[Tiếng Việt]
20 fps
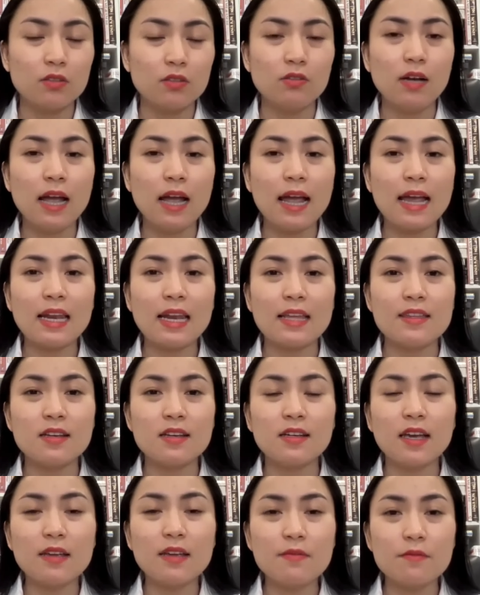thứ hai là
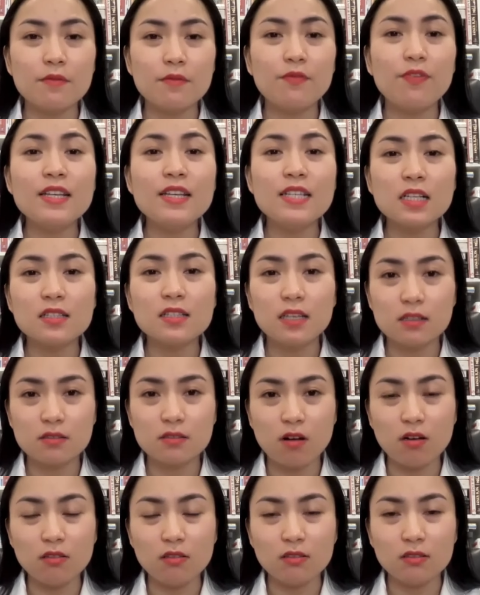những cái vi chất dinh
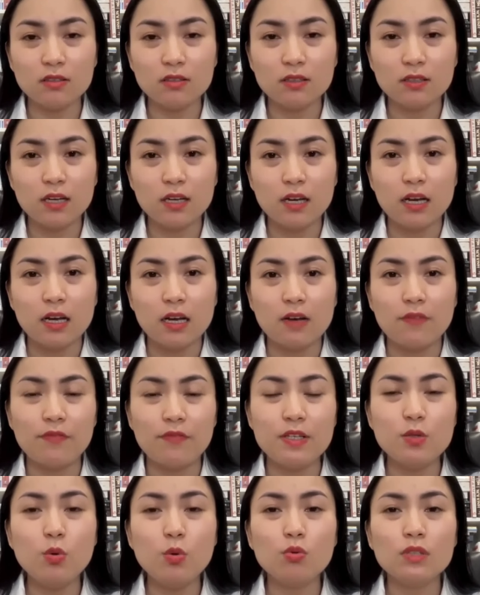dưỡng
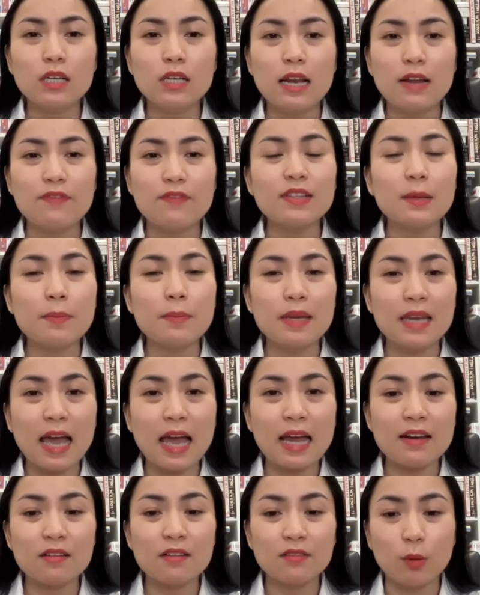ví dụ như là vitamin
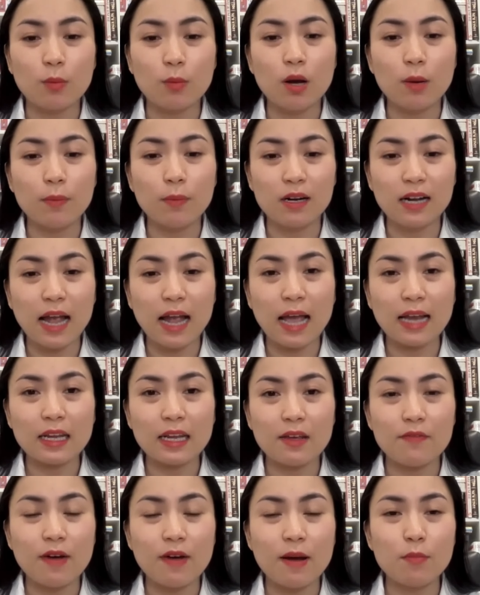A được tổng hợp ở gan
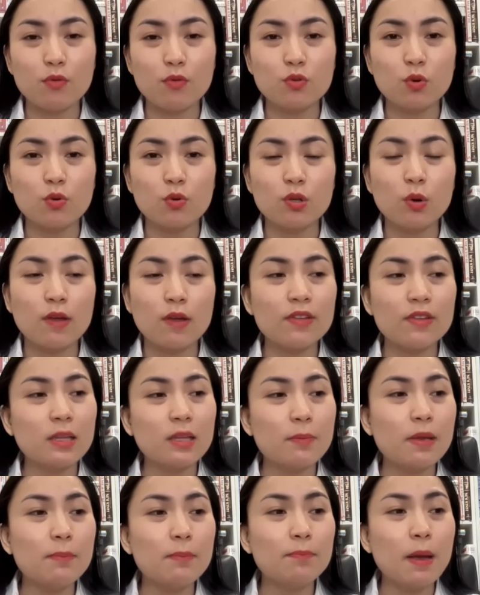này và một số những loại
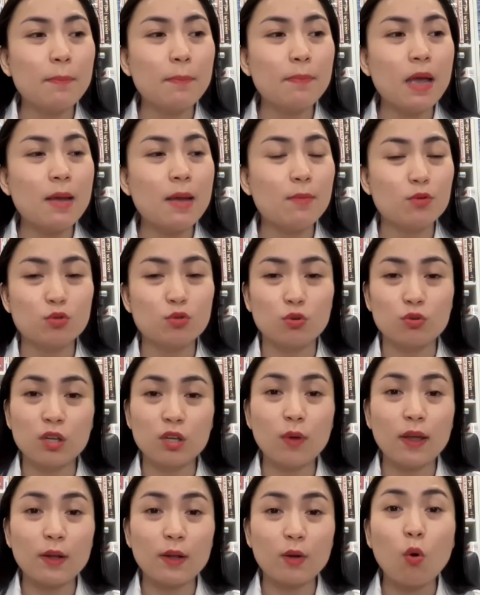vitamin PP một số
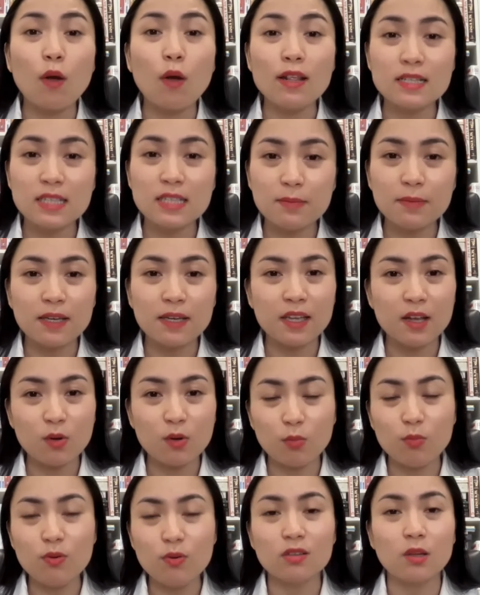những loại coenzyme này kia
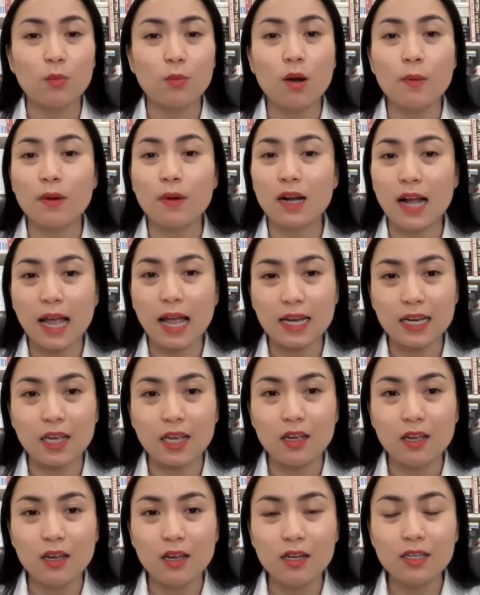cũng được tổng hợp ở gan này
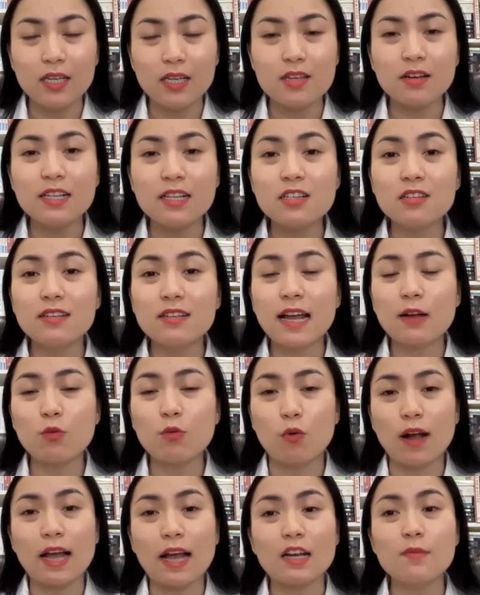thì những cái chức năng
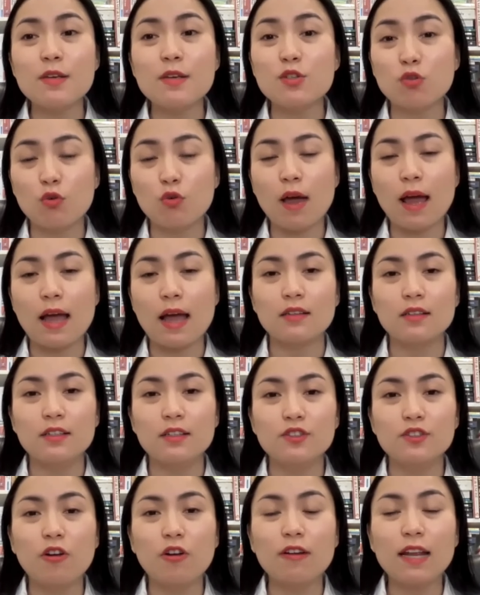của gan nó bị rối loạn
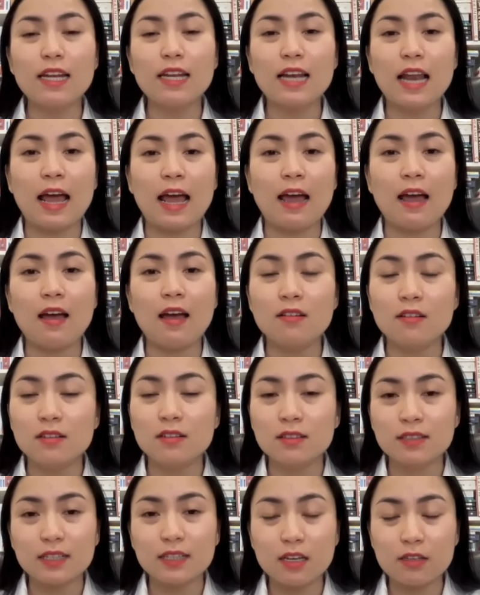cho nên là
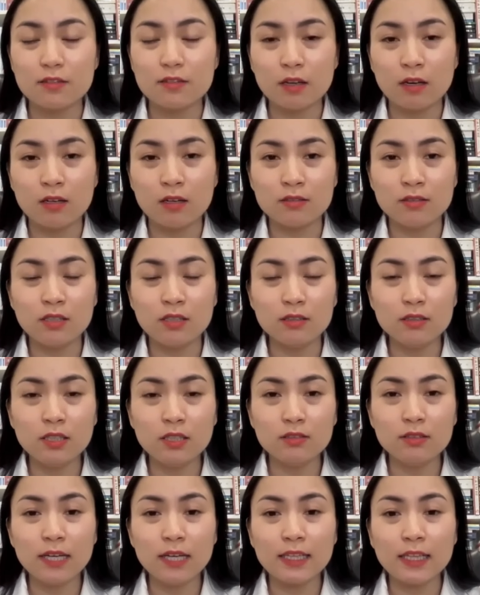cái, ờ, những
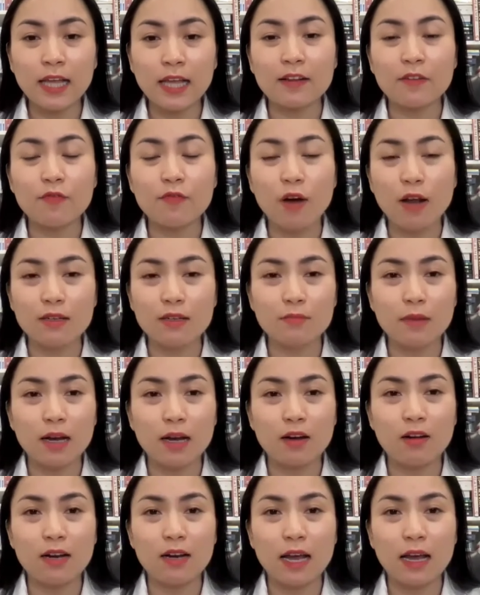những cái thành phần
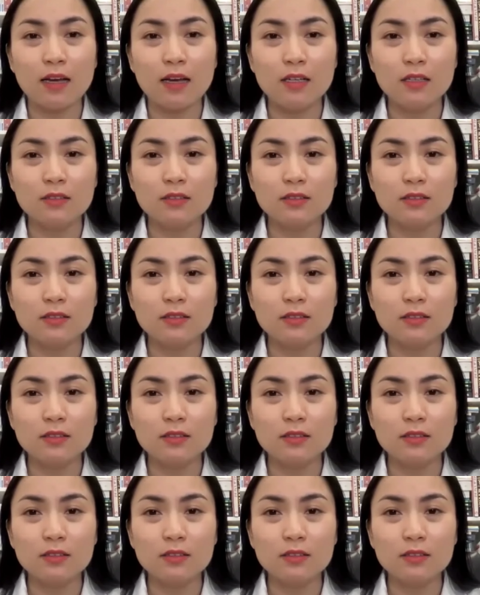mà gọi là